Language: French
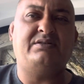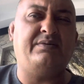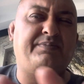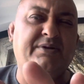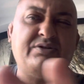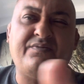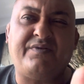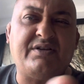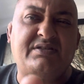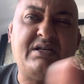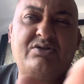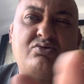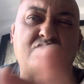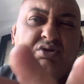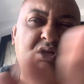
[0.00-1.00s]
Les prisons
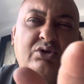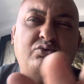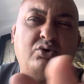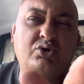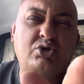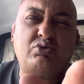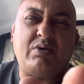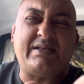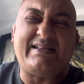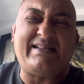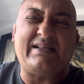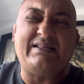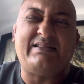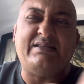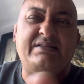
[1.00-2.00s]
françaises sont aux alentours de
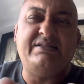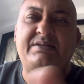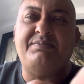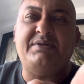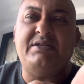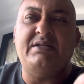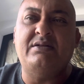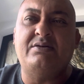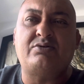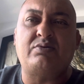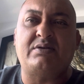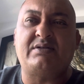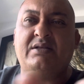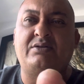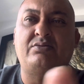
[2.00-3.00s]
70 000,
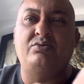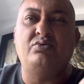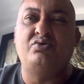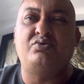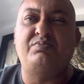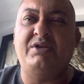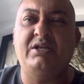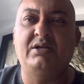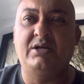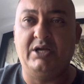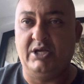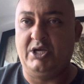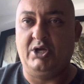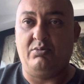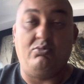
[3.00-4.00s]
72 000.
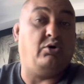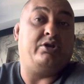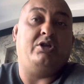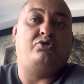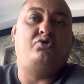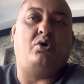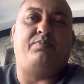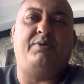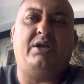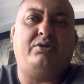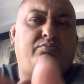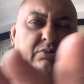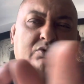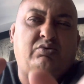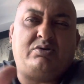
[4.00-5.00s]
Bon, il y a un
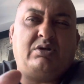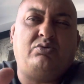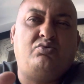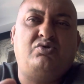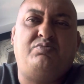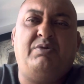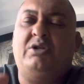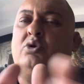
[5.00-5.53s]
mais 72 000.